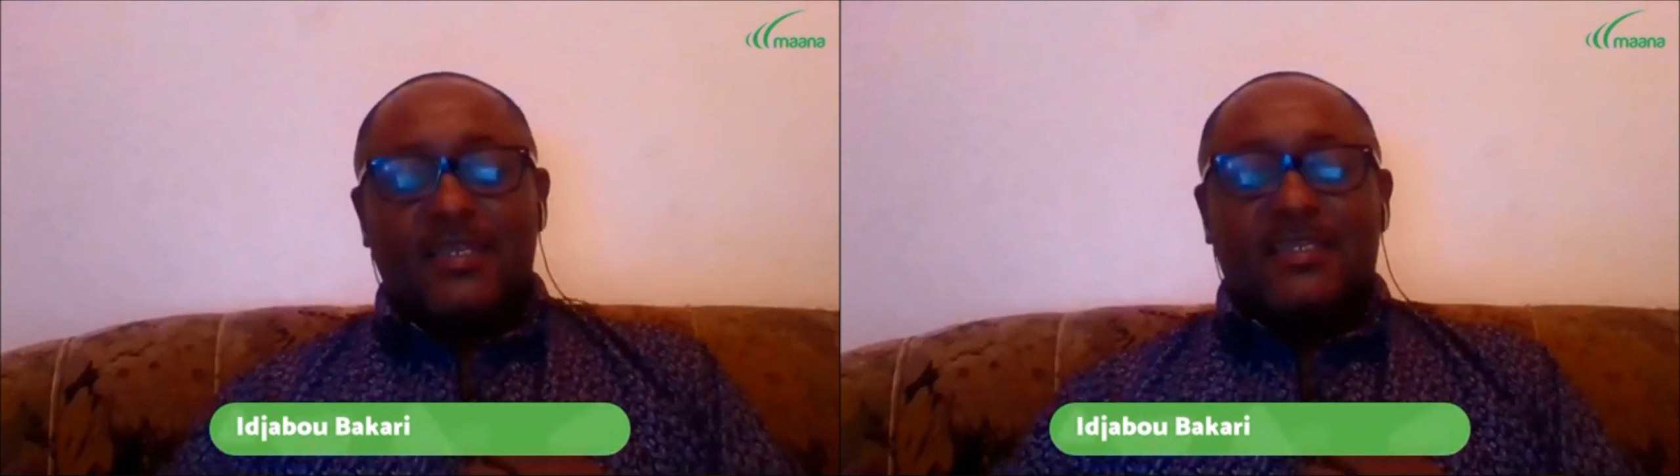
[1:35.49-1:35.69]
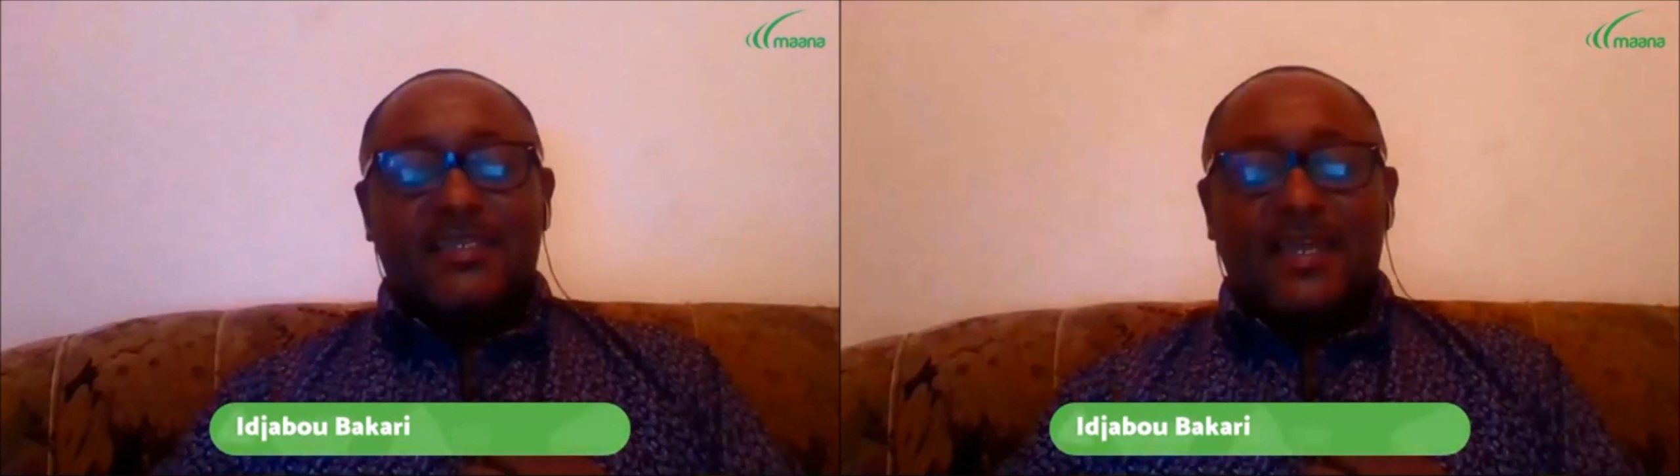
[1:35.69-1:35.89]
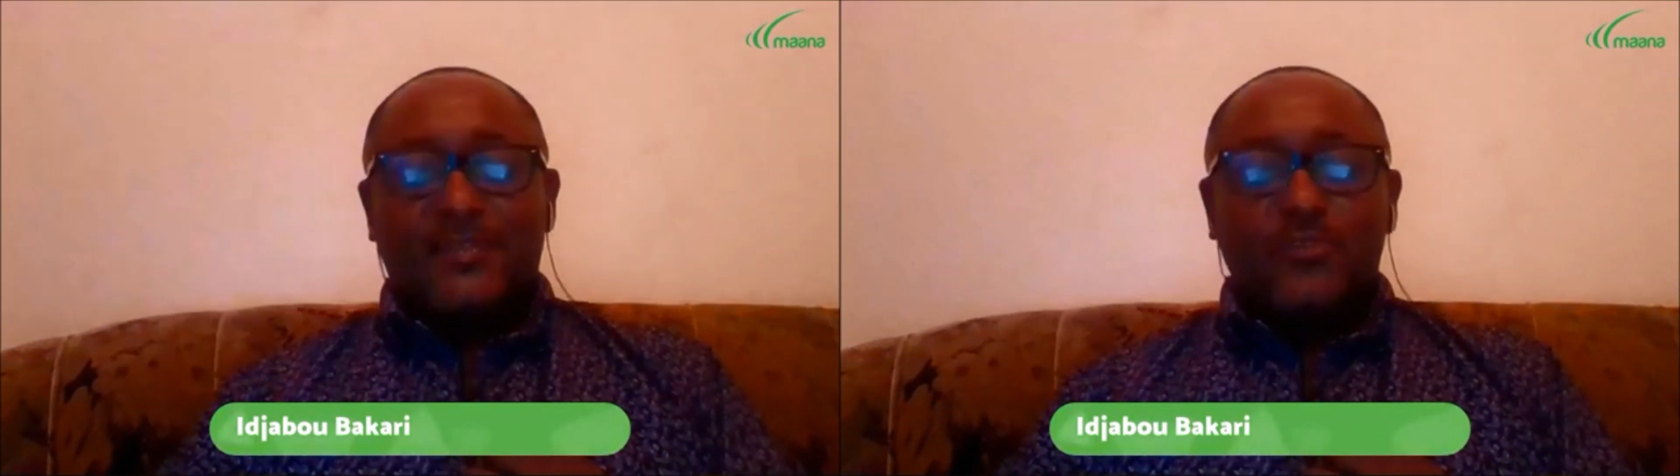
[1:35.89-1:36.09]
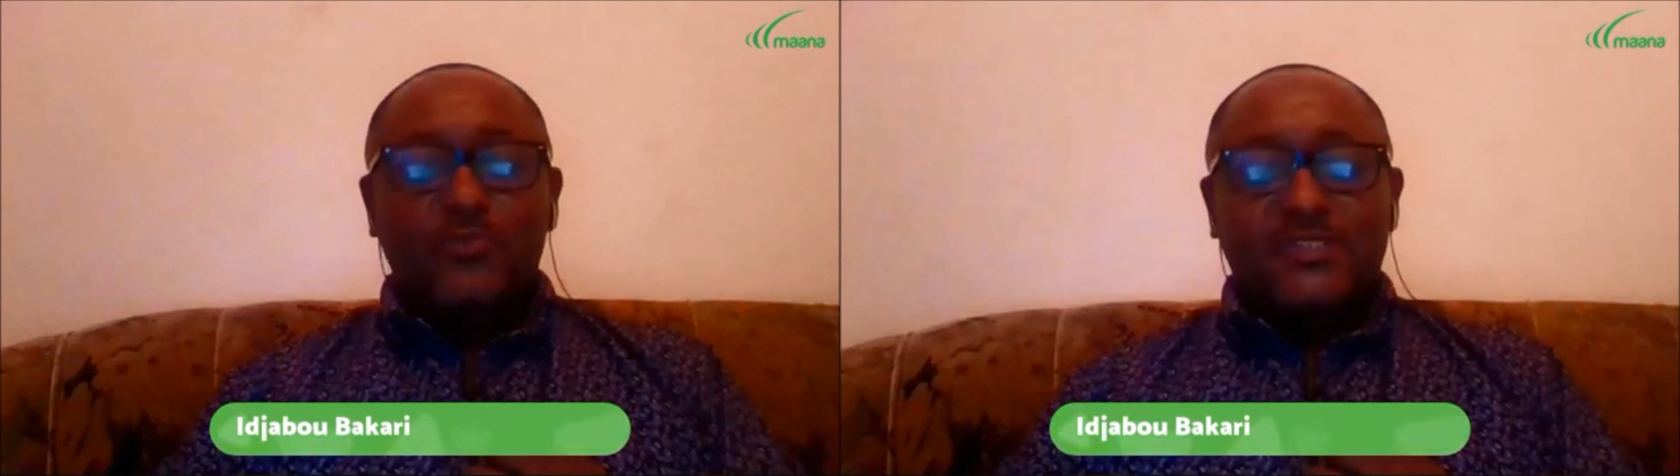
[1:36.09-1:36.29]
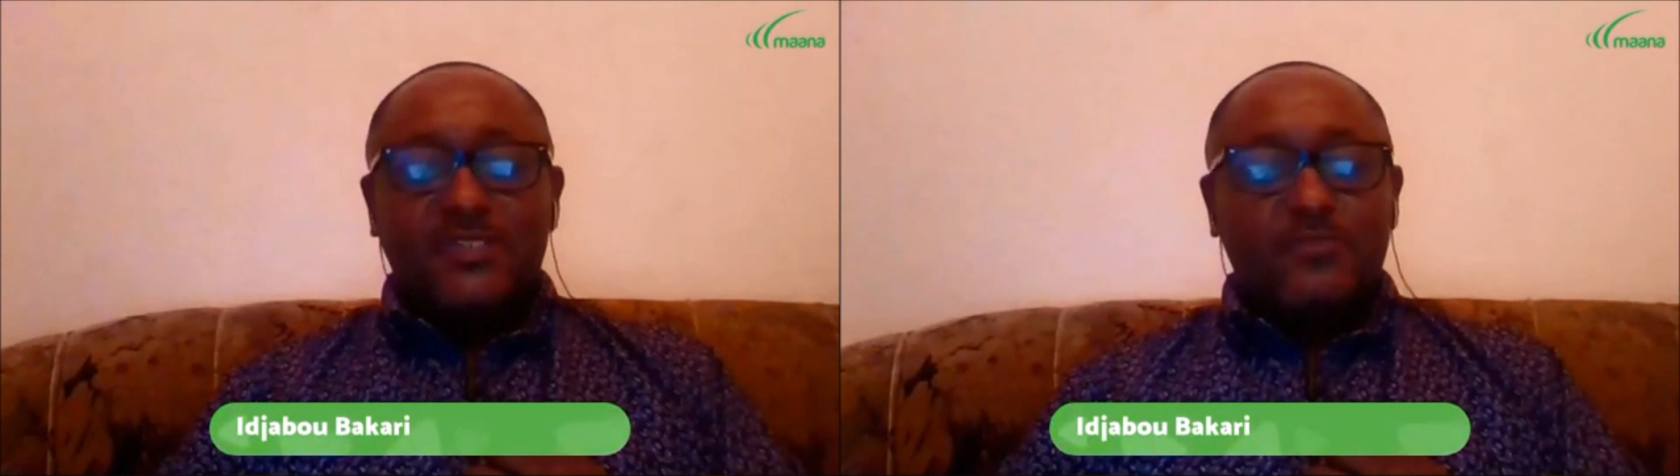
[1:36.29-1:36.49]
qui a de
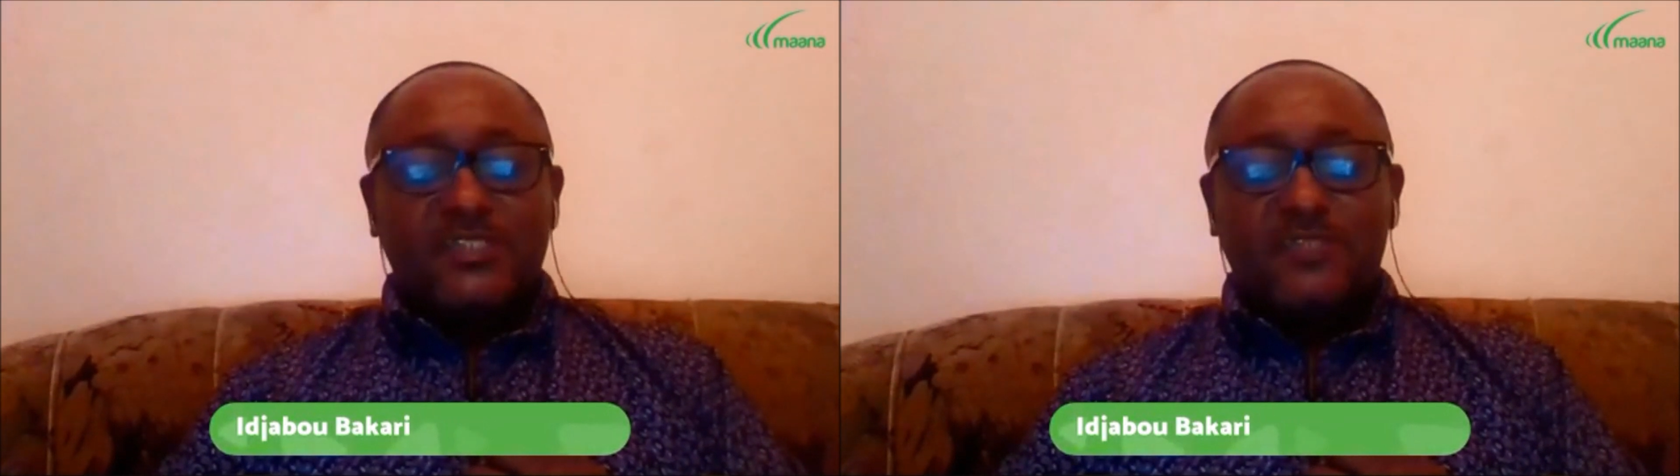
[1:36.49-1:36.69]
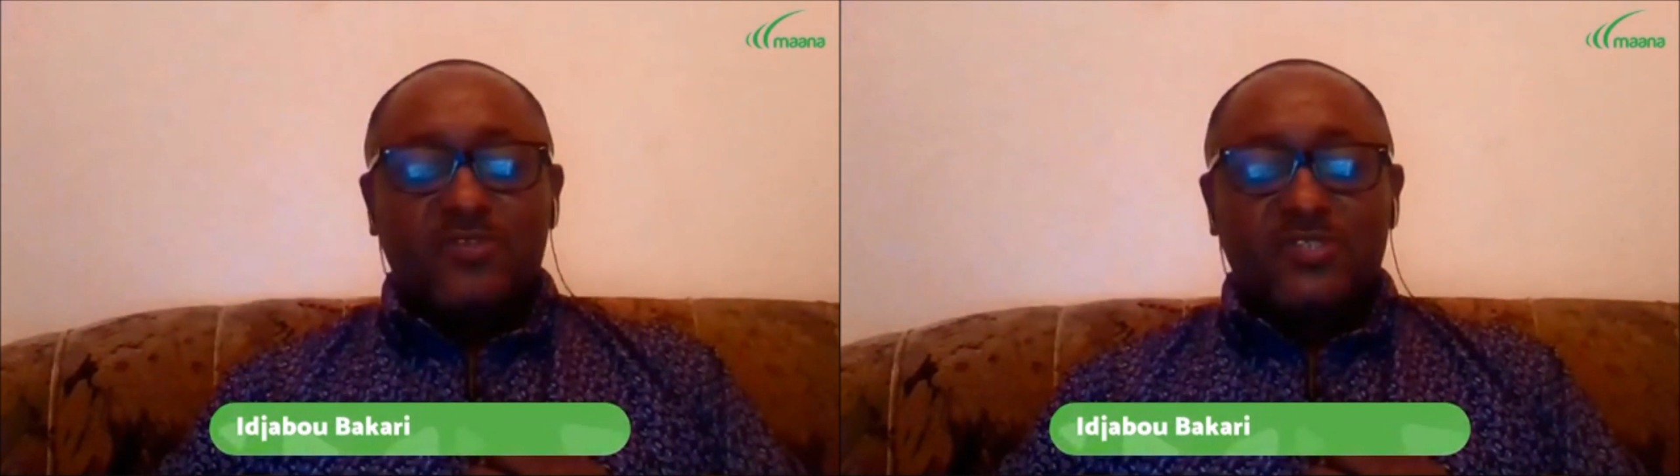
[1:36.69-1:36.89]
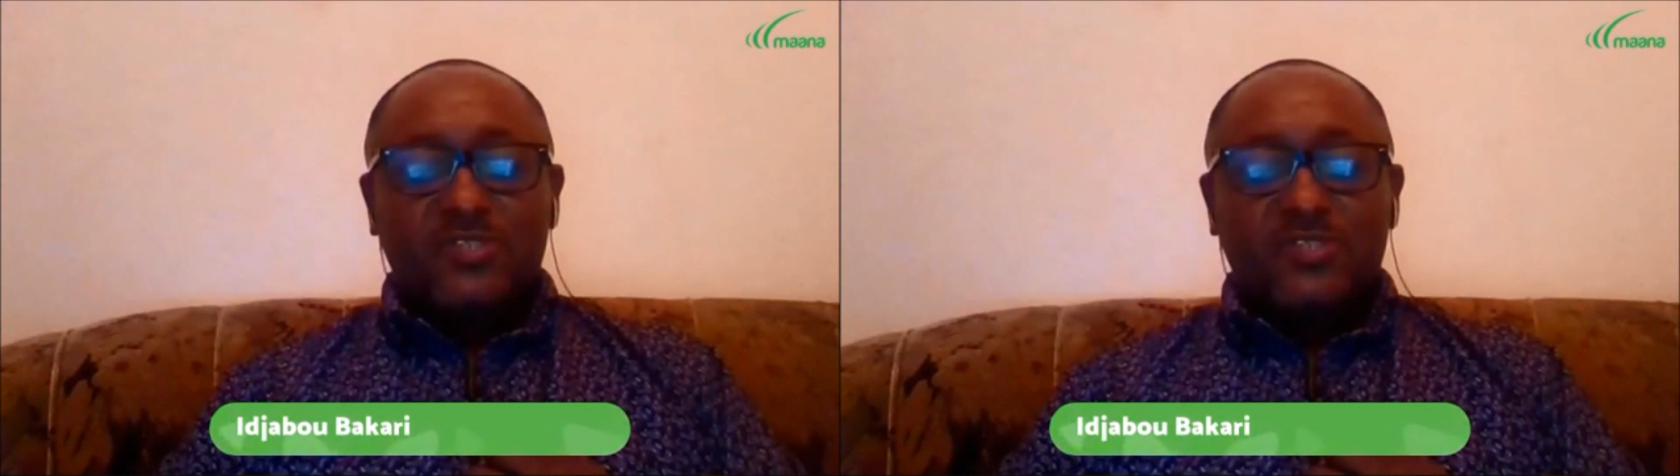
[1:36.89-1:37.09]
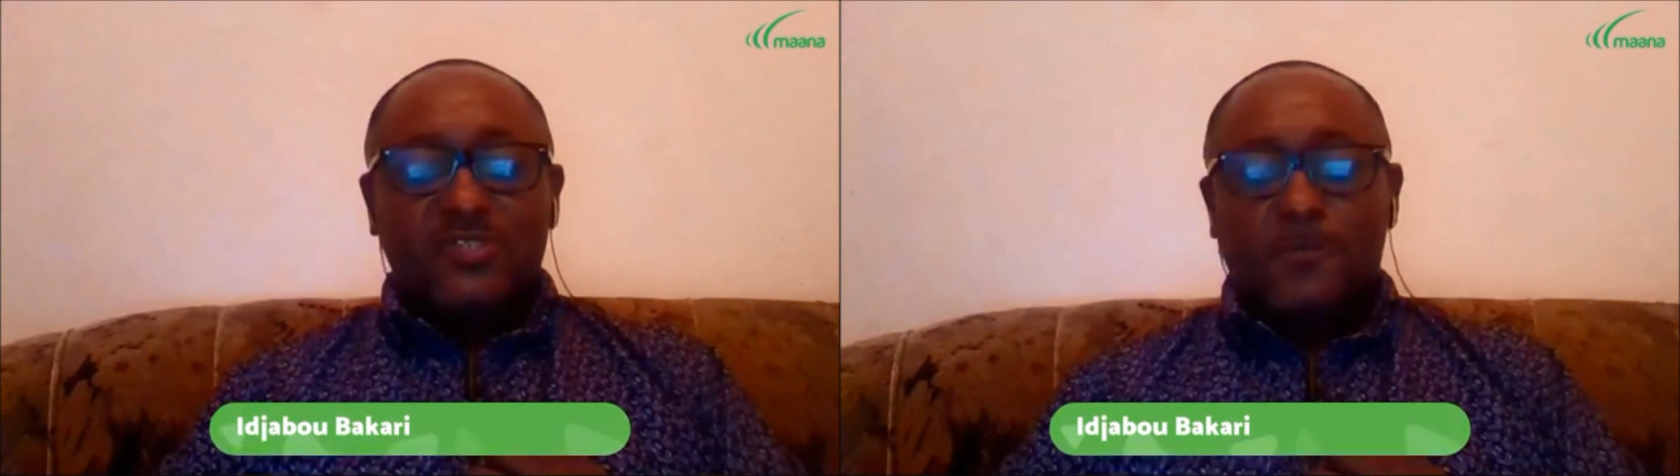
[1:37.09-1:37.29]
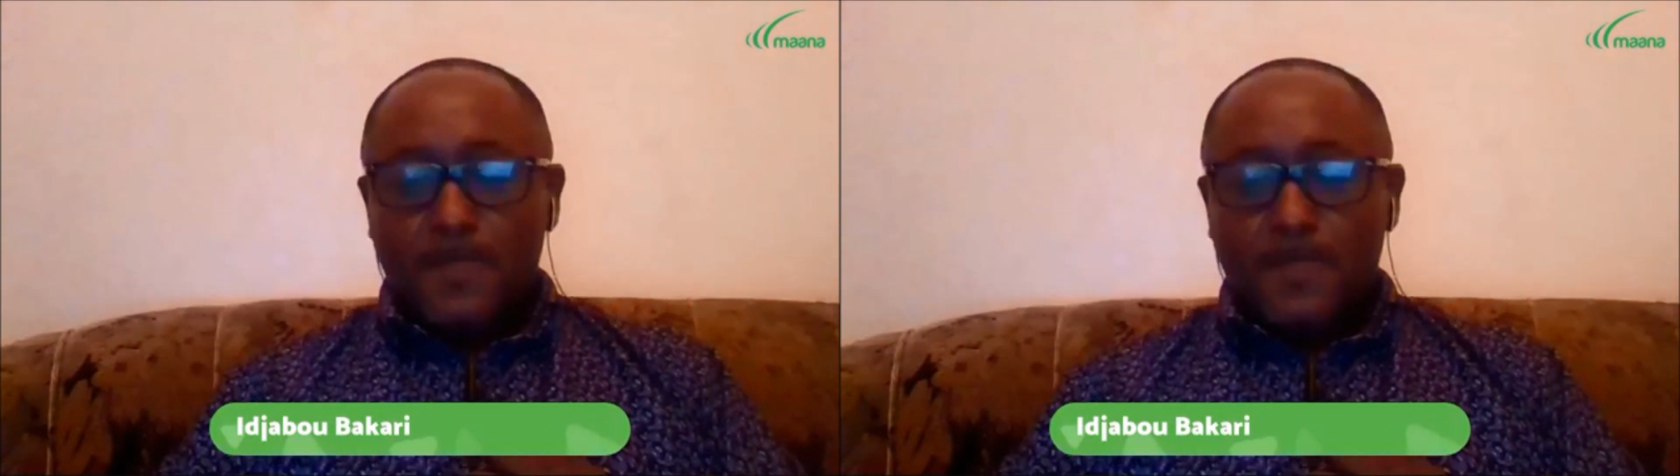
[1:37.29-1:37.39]
multiples dimensions.